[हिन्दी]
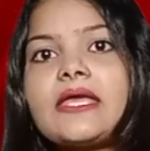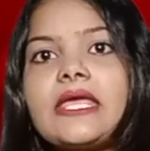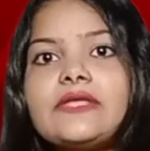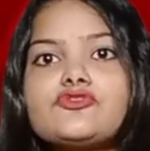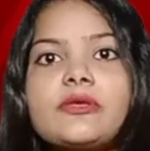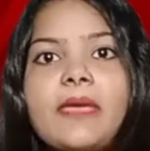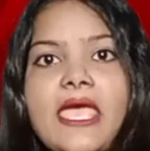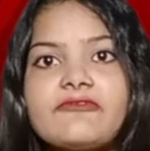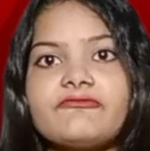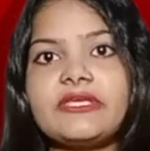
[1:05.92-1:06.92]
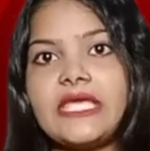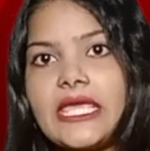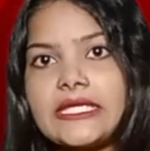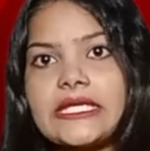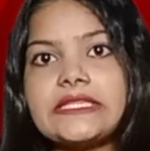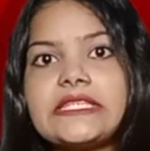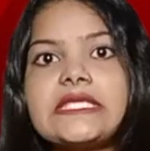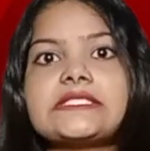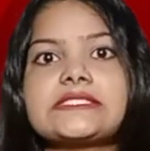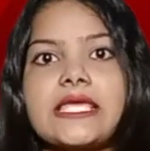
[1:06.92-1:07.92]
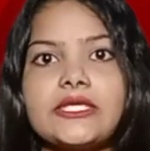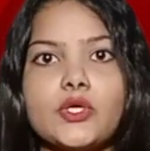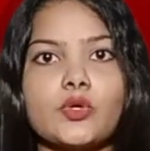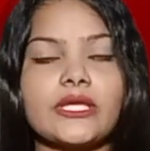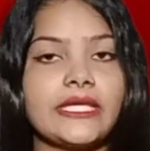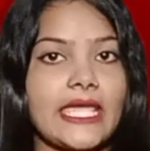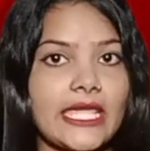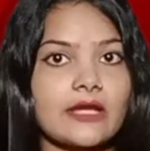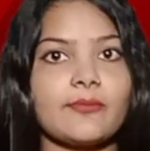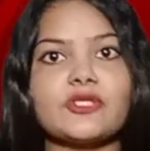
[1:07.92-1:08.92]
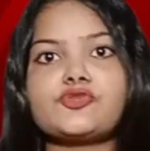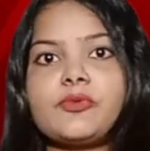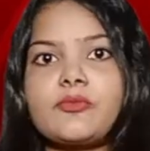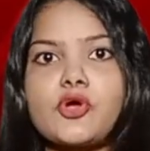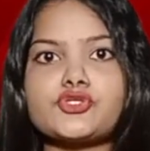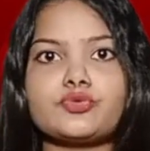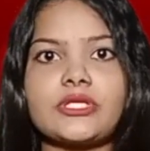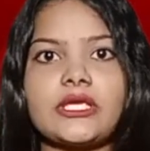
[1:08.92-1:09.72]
बार है जब एम के तीन सहयोगी एक मंच पर मौजूद